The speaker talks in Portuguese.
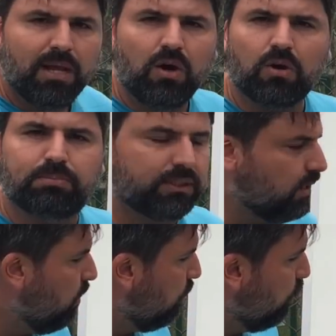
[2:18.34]
melhor
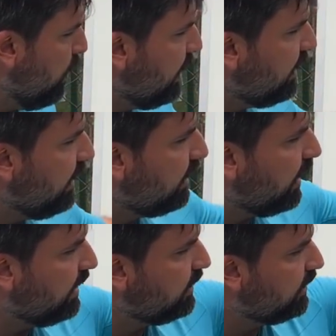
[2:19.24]
opção não é
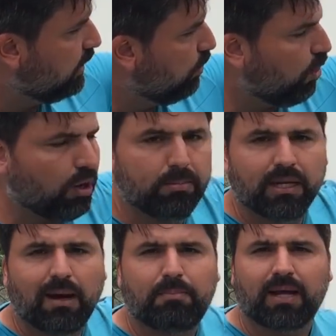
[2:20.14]
tentar esse
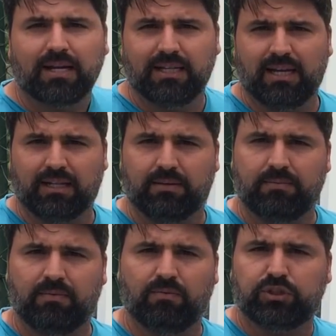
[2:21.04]
lobby na paralela.
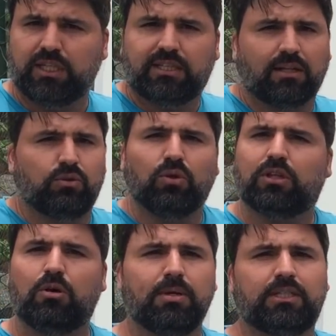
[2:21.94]
Você está
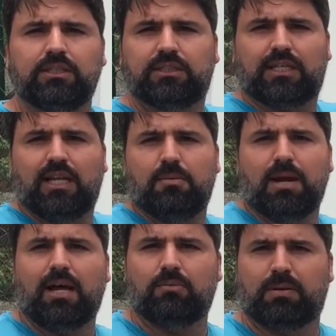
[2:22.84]
totalmente
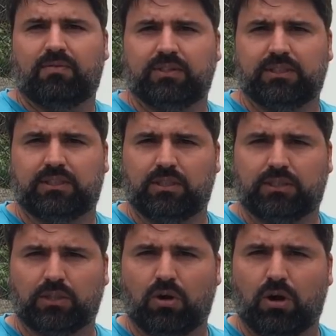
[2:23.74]
desequilibrado para fazer esse,
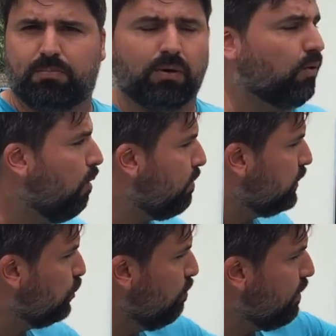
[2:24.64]
esse, golpe. É um golpe
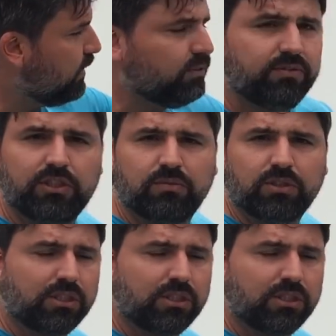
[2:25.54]
super difícil